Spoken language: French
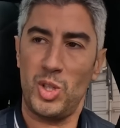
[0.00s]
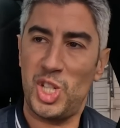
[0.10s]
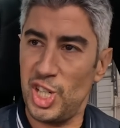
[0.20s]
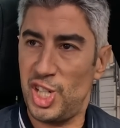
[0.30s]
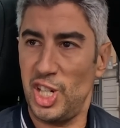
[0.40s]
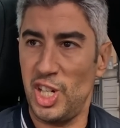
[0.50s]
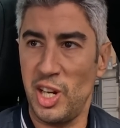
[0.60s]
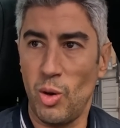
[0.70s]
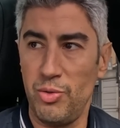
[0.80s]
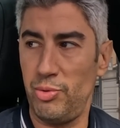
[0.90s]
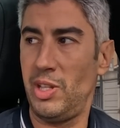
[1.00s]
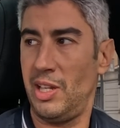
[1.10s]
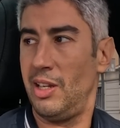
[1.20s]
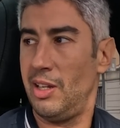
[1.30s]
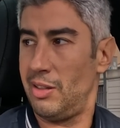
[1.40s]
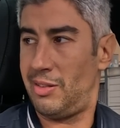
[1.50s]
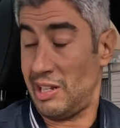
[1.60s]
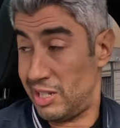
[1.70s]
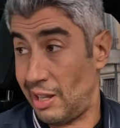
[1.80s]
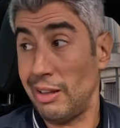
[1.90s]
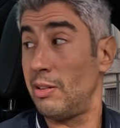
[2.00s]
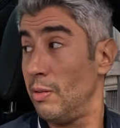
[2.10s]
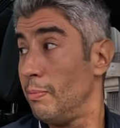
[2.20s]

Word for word: J'ai revu des, tes stats.